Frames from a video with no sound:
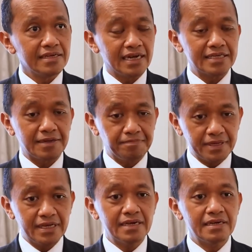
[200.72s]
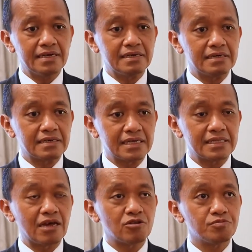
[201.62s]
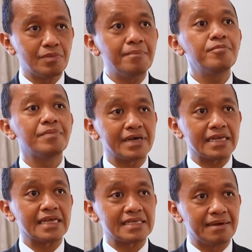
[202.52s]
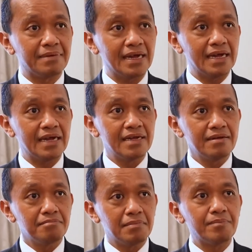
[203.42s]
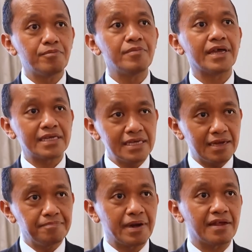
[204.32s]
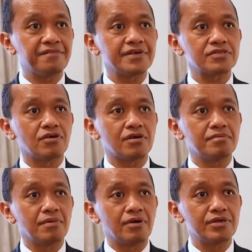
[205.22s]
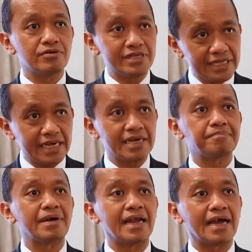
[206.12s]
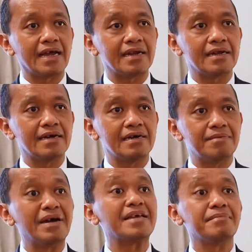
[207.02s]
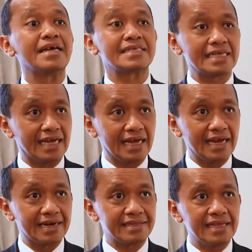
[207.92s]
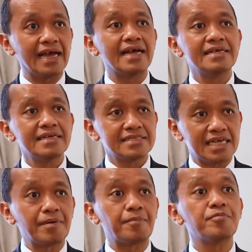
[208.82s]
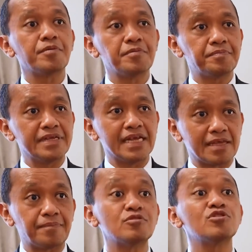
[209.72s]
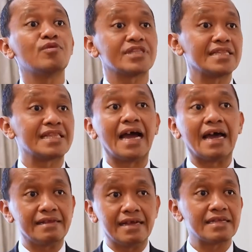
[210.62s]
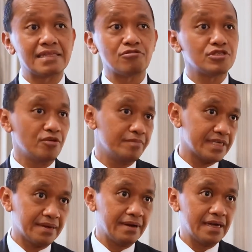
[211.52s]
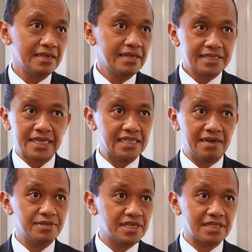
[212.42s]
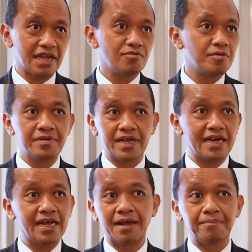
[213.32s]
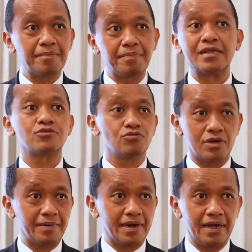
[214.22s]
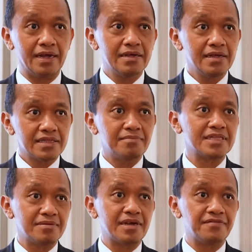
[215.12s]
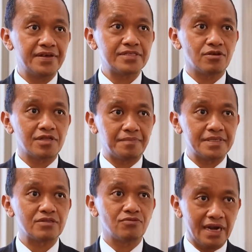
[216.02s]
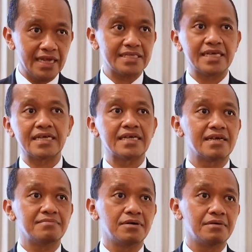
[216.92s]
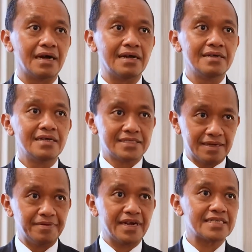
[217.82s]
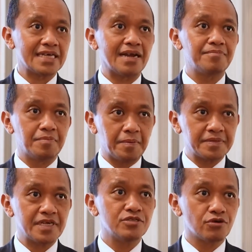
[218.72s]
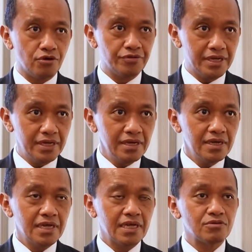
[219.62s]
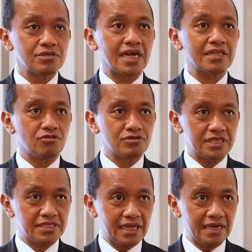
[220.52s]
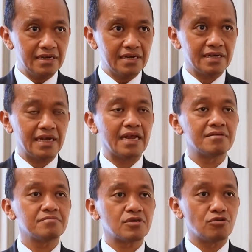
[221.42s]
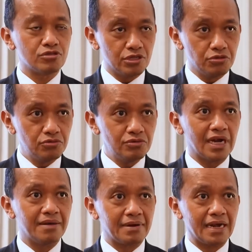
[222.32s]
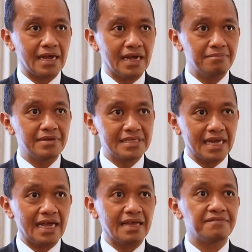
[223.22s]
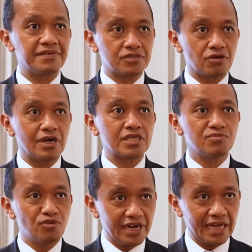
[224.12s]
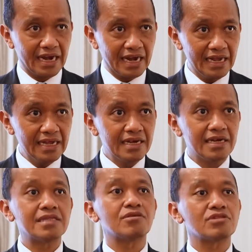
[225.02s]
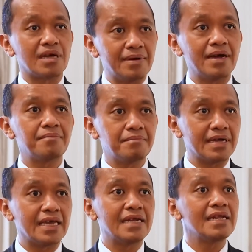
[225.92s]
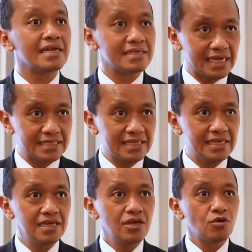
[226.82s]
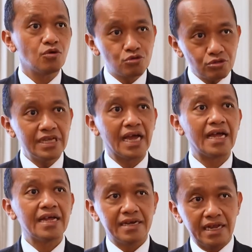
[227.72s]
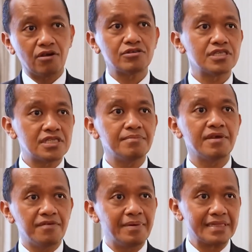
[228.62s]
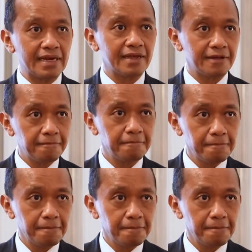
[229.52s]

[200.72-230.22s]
Dan saya pikir uh, kita harus mampu bekerja sama, mampu meyakinkan para investor bahwa Indonesia ke depan akan eh, baik-baik uh, saja. Artinya siapapun pemimpinnya, tapi itu sebuah tantangan yang kita harus jawab bersama. Saya tidak bisa terlalu memberikan harapan palsu kepada teman-teman investor, tapi satu hal yang saya yakinkan bahwa sampai dengan sekarang Bapak Presiden Jokowi itu sangat konsisten dan kontinu dalam rangka menjaga investor dari semua negara dan terutama bagian hilirisasi khususnya di ekosistem EV baterai.